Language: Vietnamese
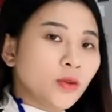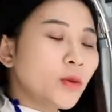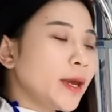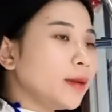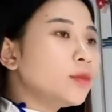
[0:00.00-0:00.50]

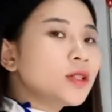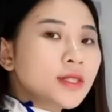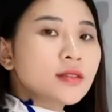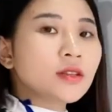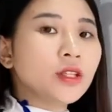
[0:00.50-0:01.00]
hôm nay em Hương
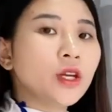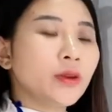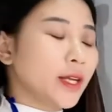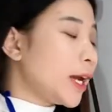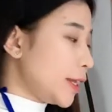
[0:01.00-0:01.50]
xin giới thiệu
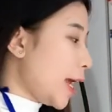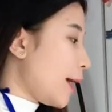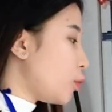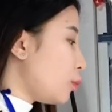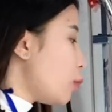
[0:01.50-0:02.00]
đến cả nhà
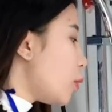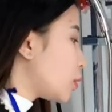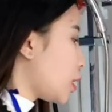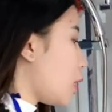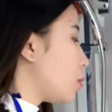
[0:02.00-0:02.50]
một mẫu
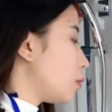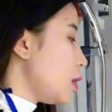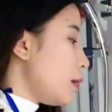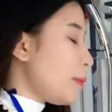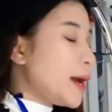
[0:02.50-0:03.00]
bồn cầu
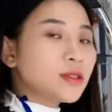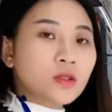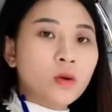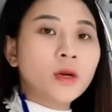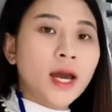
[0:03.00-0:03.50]
mang
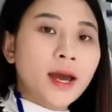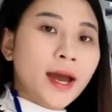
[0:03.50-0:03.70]
số là